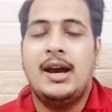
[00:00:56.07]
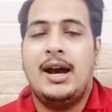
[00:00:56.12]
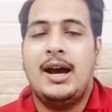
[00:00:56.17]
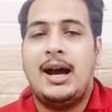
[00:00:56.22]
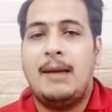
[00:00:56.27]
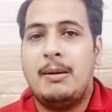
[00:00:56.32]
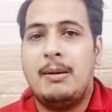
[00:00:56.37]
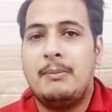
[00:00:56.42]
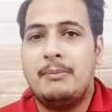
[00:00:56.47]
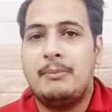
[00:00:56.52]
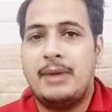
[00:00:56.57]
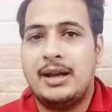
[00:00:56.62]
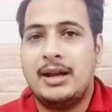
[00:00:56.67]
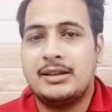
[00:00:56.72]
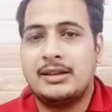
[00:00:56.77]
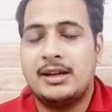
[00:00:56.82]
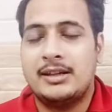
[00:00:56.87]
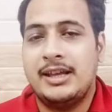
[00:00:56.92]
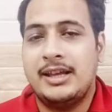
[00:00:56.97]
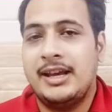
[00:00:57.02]
अब हम बात
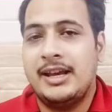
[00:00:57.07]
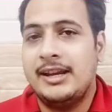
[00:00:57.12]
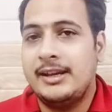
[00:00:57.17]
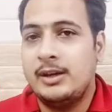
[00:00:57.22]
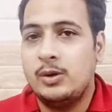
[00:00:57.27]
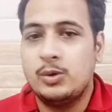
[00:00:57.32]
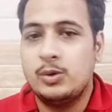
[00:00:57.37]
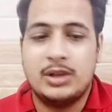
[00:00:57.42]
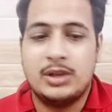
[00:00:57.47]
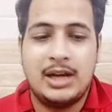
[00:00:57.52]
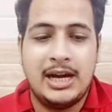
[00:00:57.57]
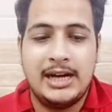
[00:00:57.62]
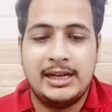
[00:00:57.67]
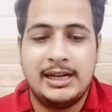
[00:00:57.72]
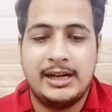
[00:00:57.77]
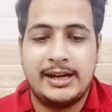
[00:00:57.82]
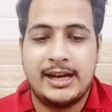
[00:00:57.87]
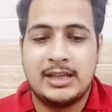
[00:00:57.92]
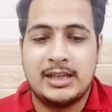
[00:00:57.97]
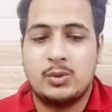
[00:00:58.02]
करते हैं न्यूजीलैंड का
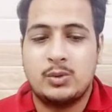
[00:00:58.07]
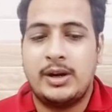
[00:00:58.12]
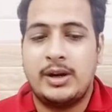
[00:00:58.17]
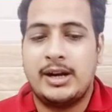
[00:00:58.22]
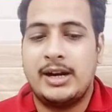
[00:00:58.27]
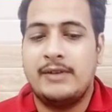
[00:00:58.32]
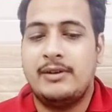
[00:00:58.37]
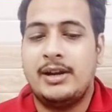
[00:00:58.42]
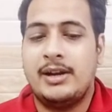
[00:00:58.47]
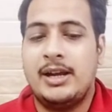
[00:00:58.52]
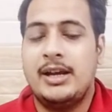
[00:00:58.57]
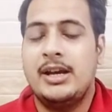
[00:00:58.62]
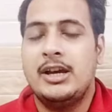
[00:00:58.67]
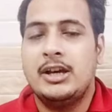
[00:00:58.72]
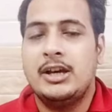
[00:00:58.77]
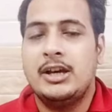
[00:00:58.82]
क्या स्क्वाड रहने वाला है